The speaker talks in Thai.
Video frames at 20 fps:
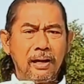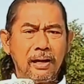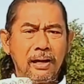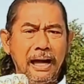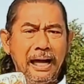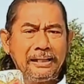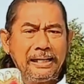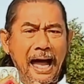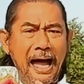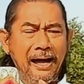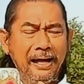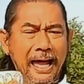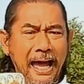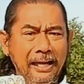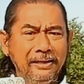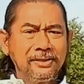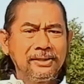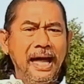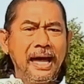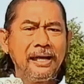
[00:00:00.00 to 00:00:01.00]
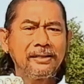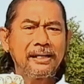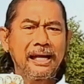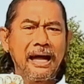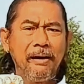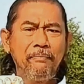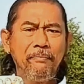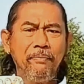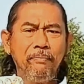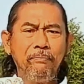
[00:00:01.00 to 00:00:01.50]
กระถางแคนตัดค
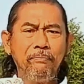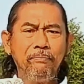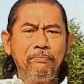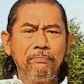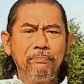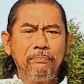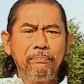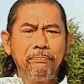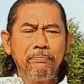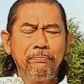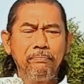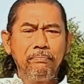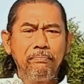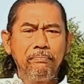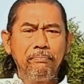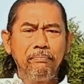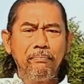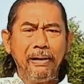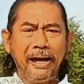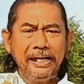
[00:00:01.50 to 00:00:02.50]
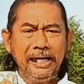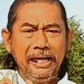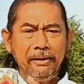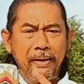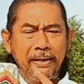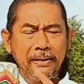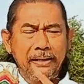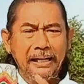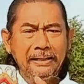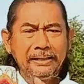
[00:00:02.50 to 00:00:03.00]
รับ ใบนี้
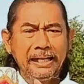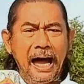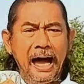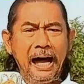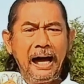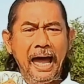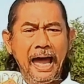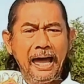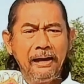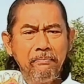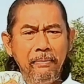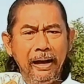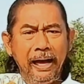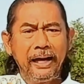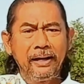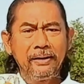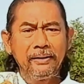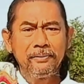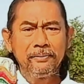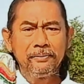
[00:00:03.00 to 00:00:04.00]
เป็นกระถางแฮนด์เมด